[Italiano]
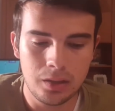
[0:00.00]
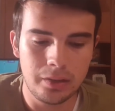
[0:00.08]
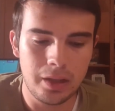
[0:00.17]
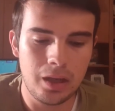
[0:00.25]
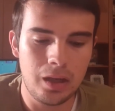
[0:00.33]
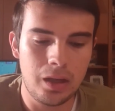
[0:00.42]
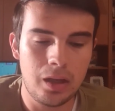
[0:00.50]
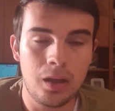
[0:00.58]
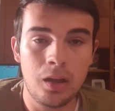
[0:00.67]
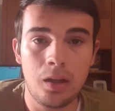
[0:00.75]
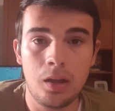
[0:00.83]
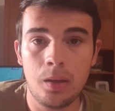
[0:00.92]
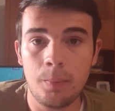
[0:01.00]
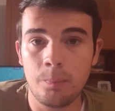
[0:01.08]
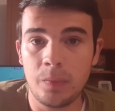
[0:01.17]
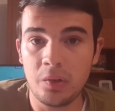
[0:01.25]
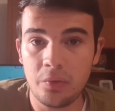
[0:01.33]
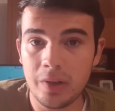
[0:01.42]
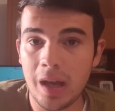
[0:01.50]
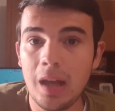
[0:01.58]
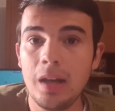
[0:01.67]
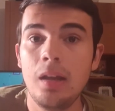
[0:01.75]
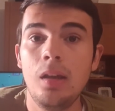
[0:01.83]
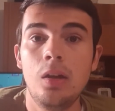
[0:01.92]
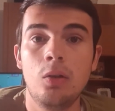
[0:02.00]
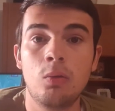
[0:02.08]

nel, ehm, nel finale,